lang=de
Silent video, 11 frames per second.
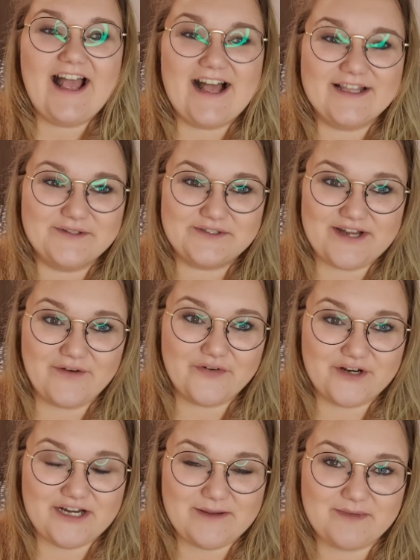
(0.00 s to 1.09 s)
Also
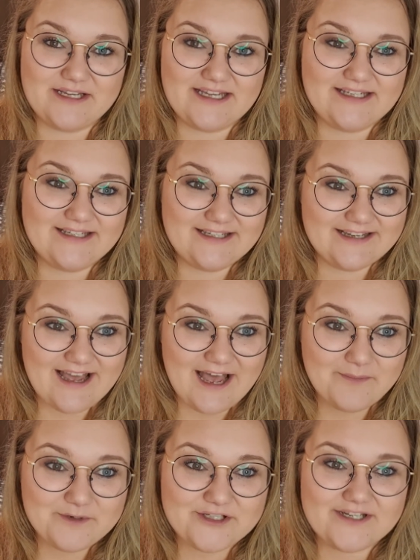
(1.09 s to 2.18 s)
davon nehme ich
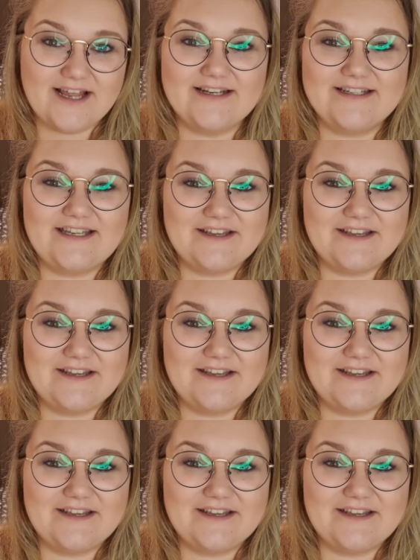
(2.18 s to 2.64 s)
Abstand.